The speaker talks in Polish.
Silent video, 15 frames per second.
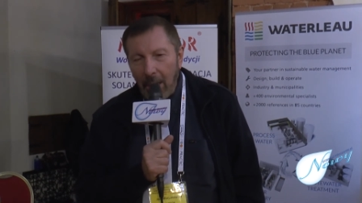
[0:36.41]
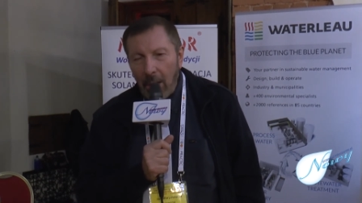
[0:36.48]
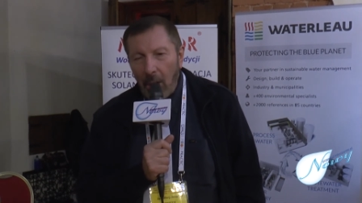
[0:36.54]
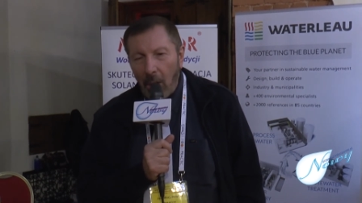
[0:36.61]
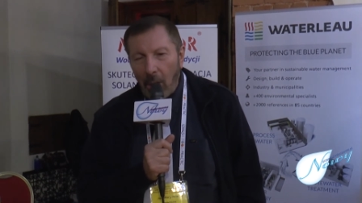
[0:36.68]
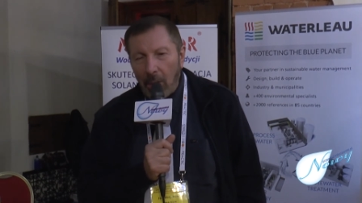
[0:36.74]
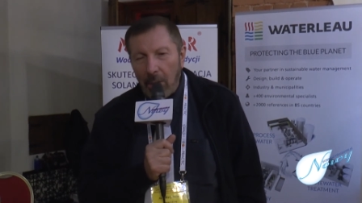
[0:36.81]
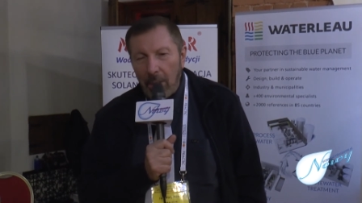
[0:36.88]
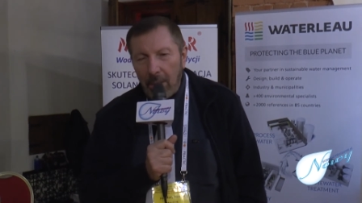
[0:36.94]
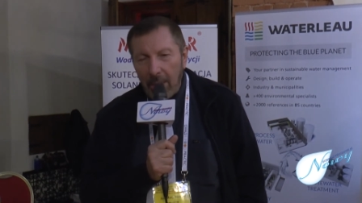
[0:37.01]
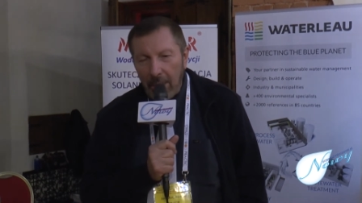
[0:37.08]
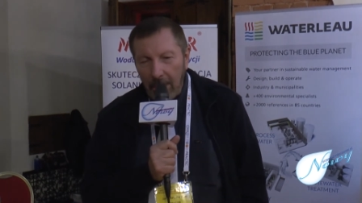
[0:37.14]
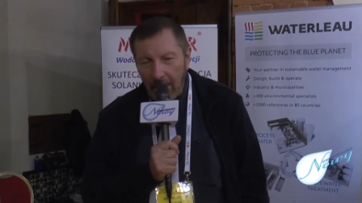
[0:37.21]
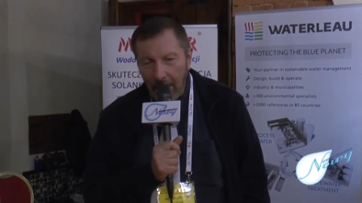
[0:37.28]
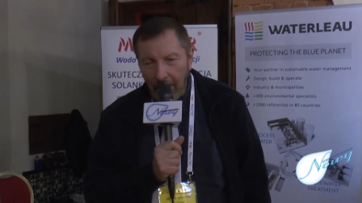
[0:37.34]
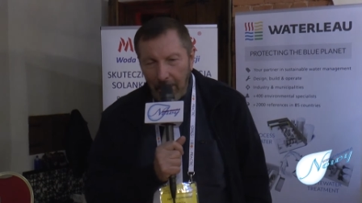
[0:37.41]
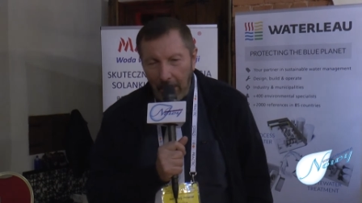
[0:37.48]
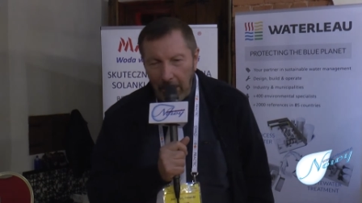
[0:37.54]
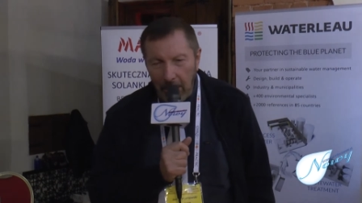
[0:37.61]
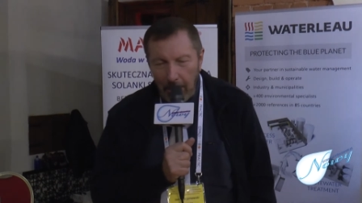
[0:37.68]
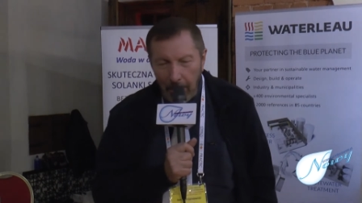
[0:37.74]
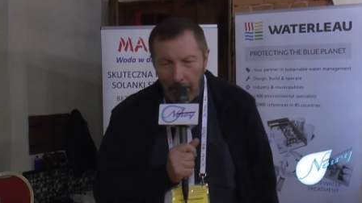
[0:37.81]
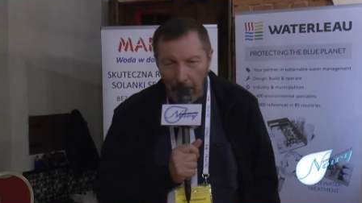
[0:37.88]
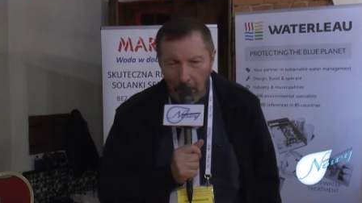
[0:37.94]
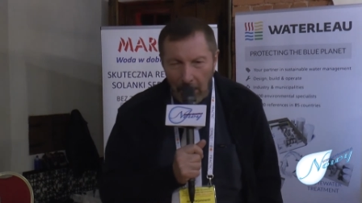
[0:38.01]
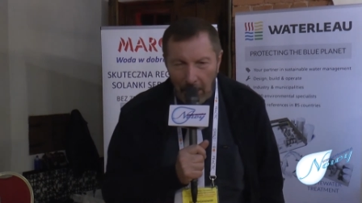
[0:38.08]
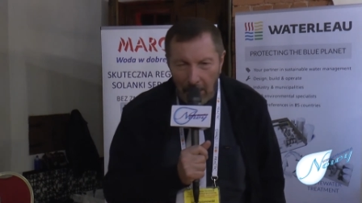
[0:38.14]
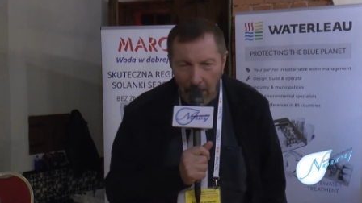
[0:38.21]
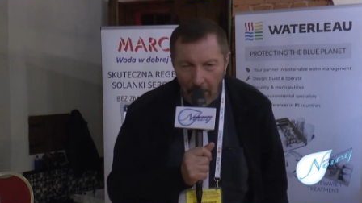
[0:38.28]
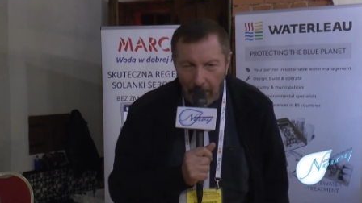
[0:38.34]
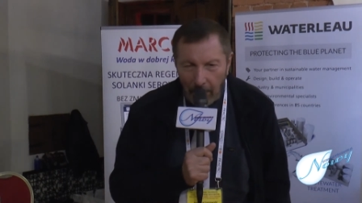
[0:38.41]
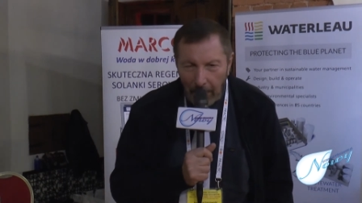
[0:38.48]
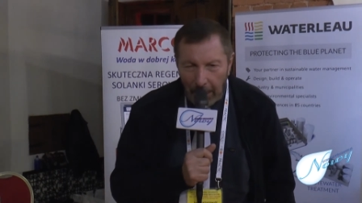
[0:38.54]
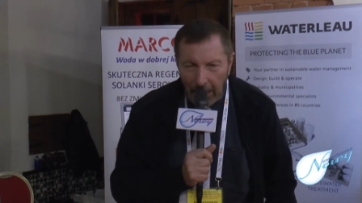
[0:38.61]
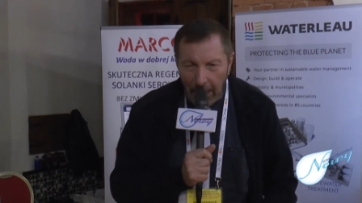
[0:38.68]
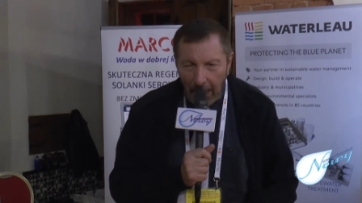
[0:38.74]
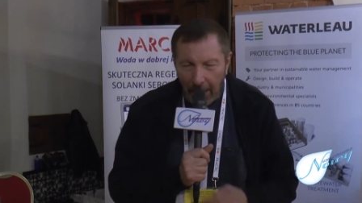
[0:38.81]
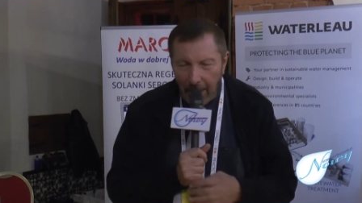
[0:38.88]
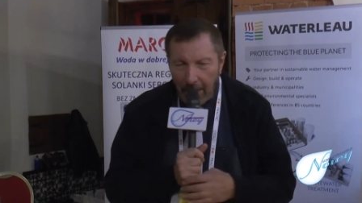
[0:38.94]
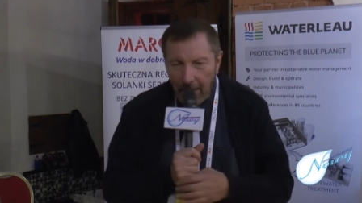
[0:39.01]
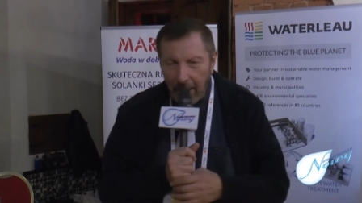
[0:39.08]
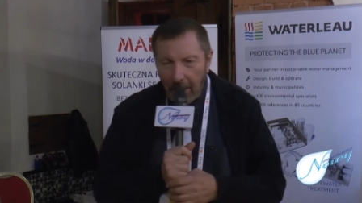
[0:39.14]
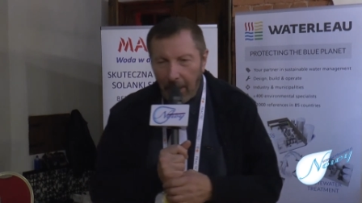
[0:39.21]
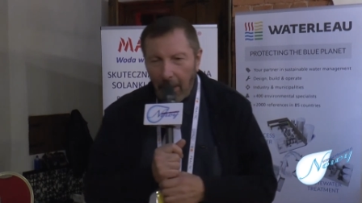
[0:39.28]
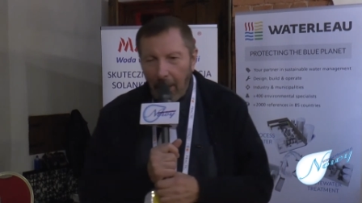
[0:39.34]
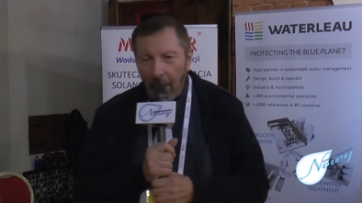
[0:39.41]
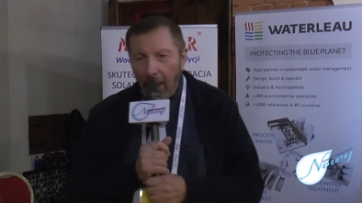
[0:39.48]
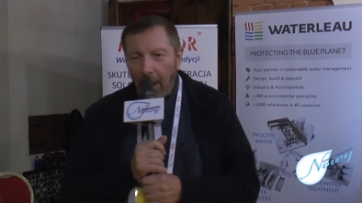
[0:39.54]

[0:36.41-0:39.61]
i odzyskiwać z procesów mleczarskich.